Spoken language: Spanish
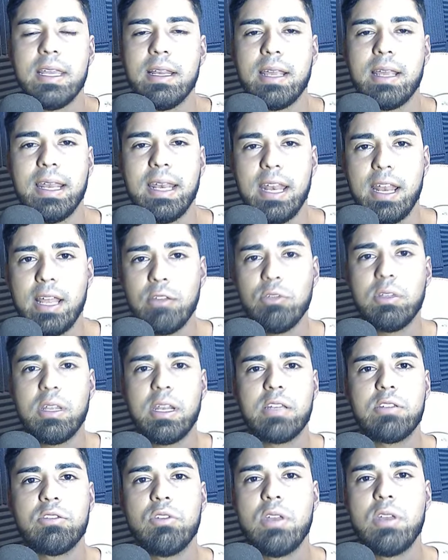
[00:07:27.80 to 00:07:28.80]
generando
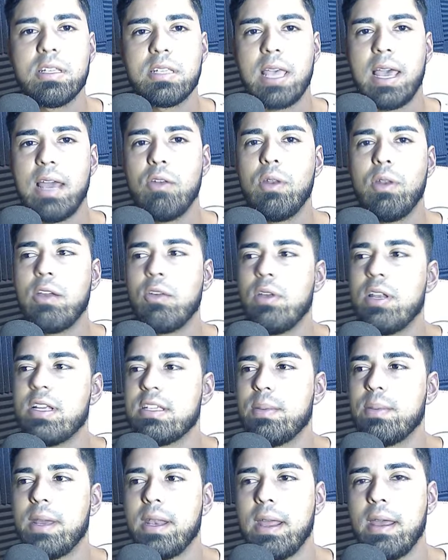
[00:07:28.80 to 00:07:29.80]
interacciones a lo largo de la
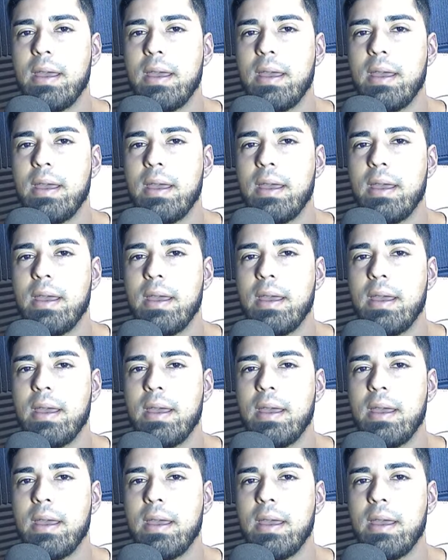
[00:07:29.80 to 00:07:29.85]
semana,